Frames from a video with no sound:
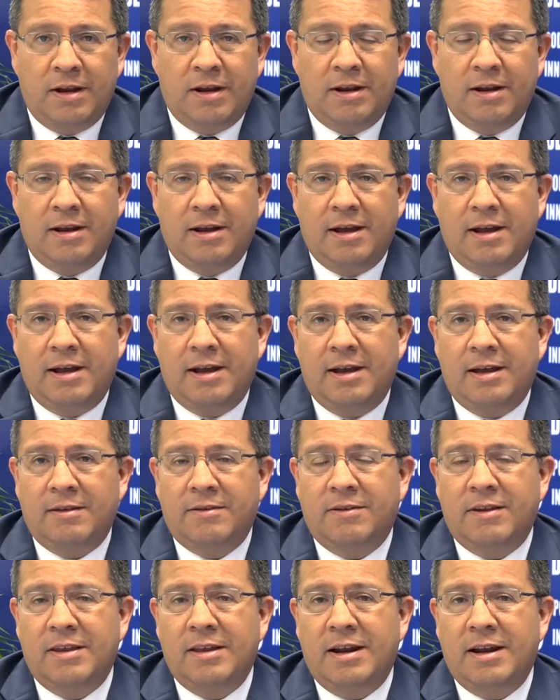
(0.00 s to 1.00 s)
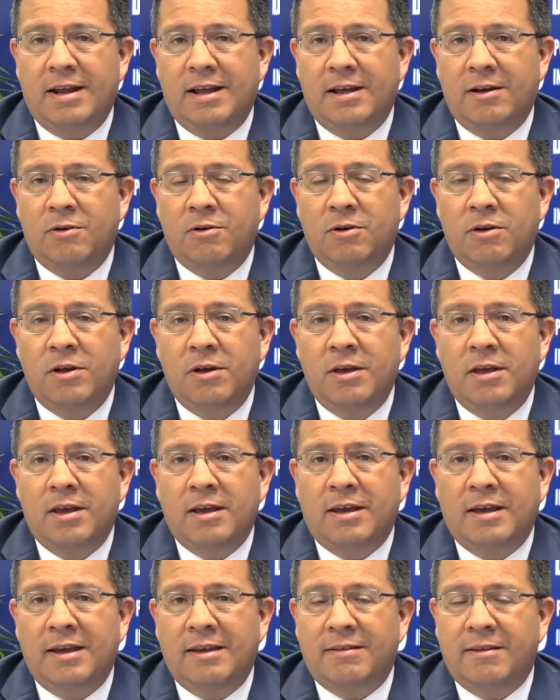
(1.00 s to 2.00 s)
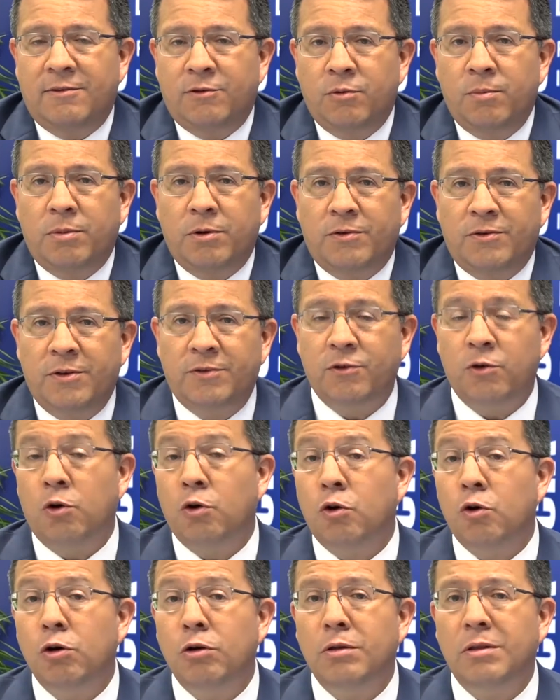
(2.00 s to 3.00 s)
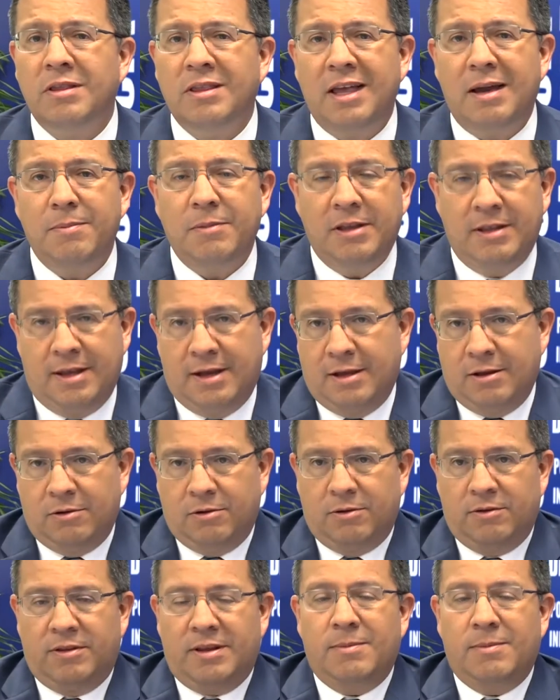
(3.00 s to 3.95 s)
Él ha señalado que este es un proceso contaminado.